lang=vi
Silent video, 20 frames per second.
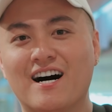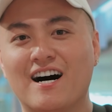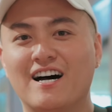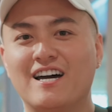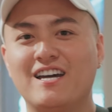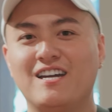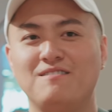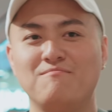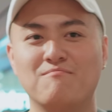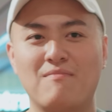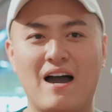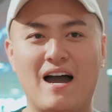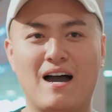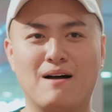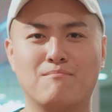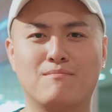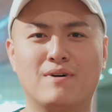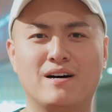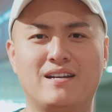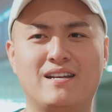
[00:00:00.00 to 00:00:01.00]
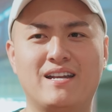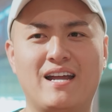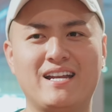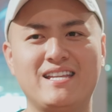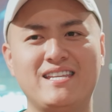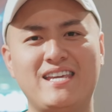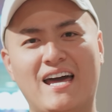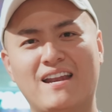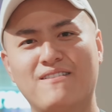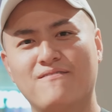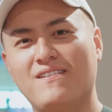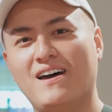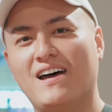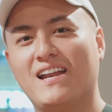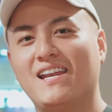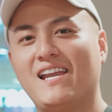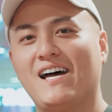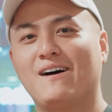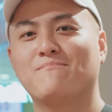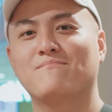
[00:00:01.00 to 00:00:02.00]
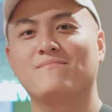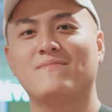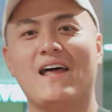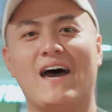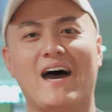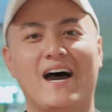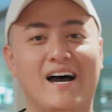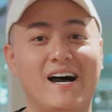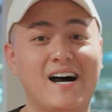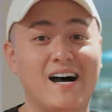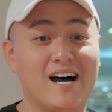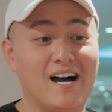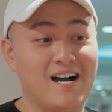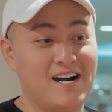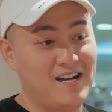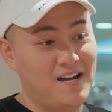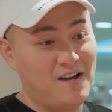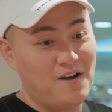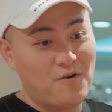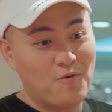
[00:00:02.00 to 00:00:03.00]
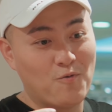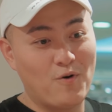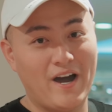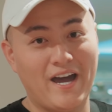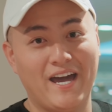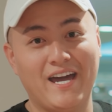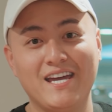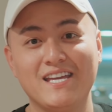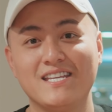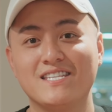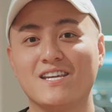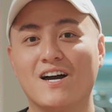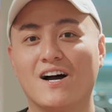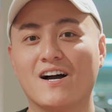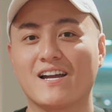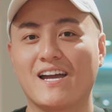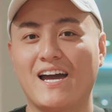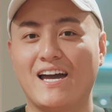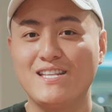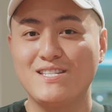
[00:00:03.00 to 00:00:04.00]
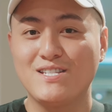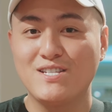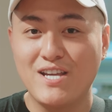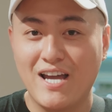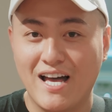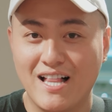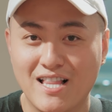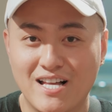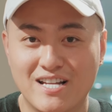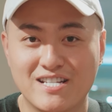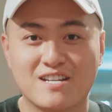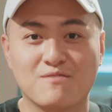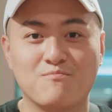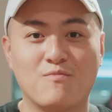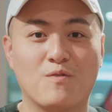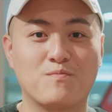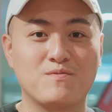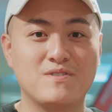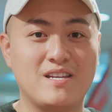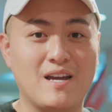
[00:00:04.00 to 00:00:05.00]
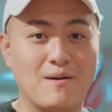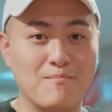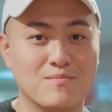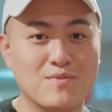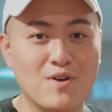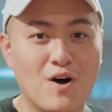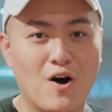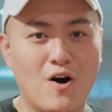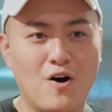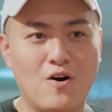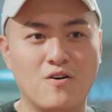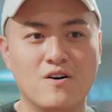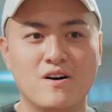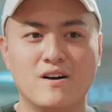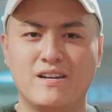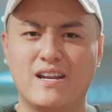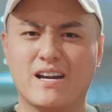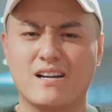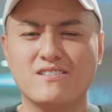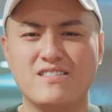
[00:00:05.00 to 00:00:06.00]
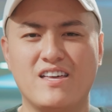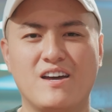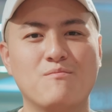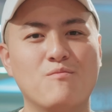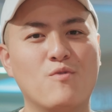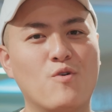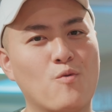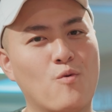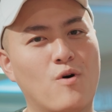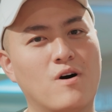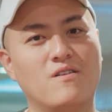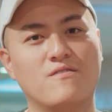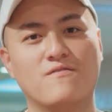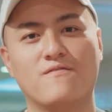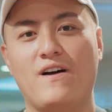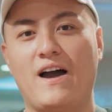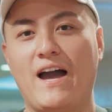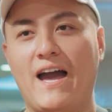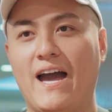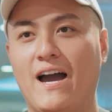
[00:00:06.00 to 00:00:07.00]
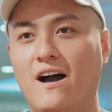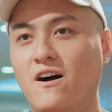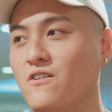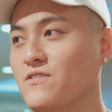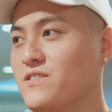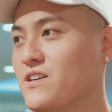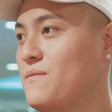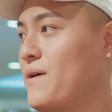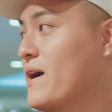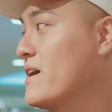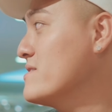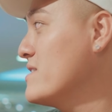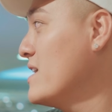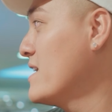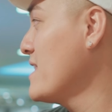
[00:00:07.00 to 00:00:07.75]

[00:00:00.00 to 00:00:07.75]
nơi mà mình, anh Danh và anh Lâm đã quay cho cái challenge một trăm đô để có thể mua quần và áo. Thì các bạn có